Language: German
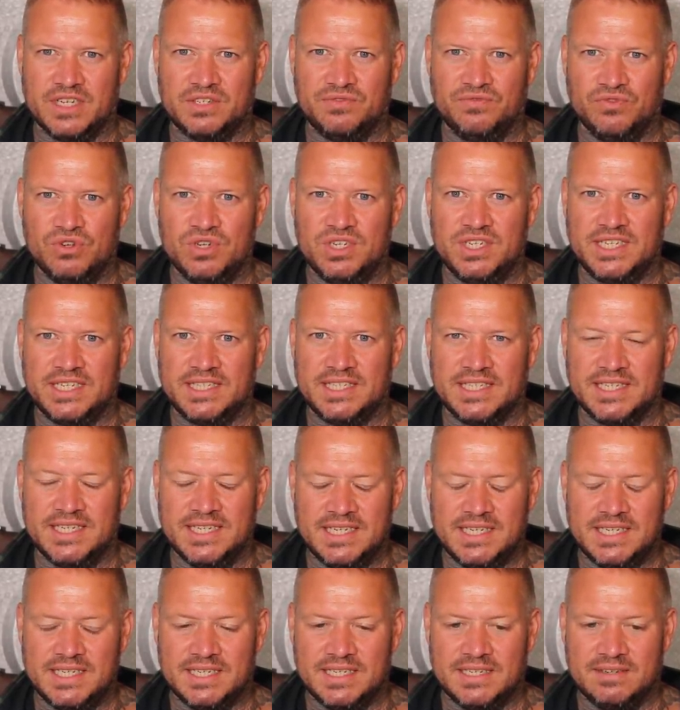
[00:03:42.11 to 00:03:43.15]
das würde ich jetzt
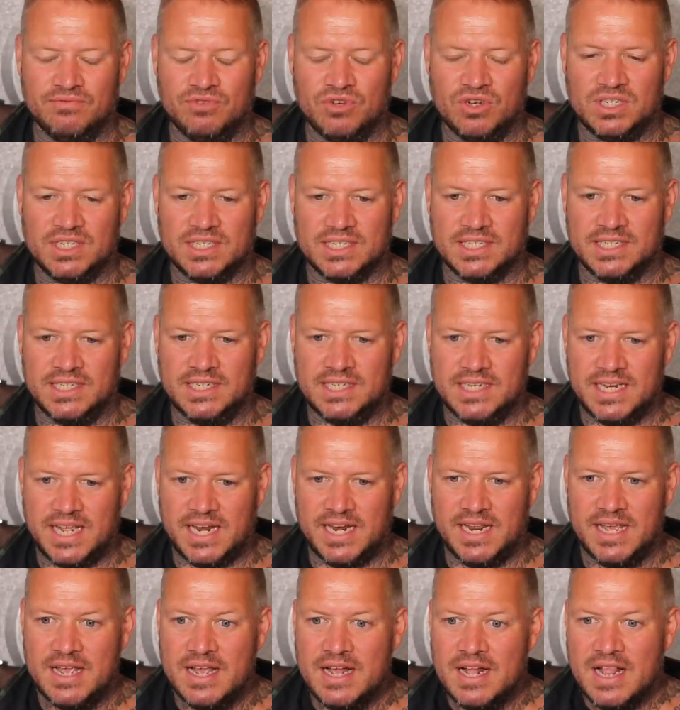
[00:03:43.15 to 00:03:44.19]
nicht, würde ich das nicht
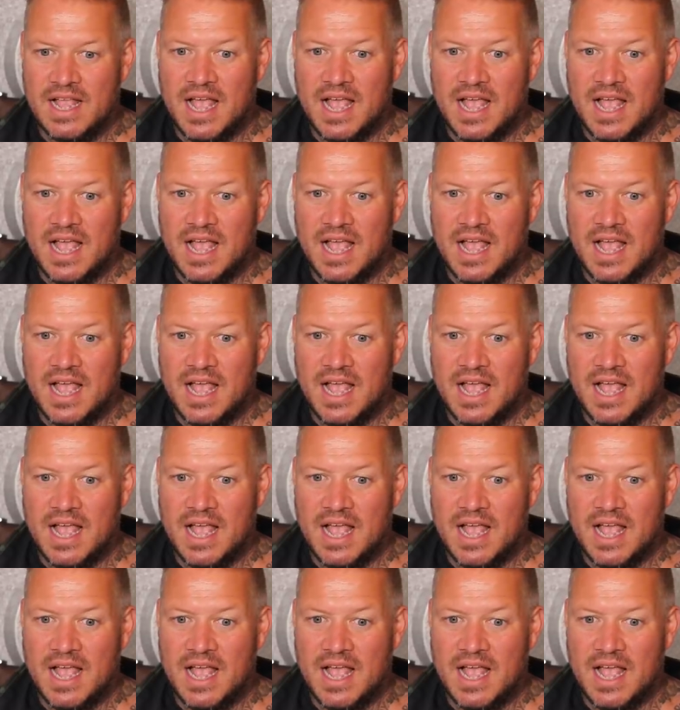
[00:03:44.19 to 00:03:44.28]
nennen,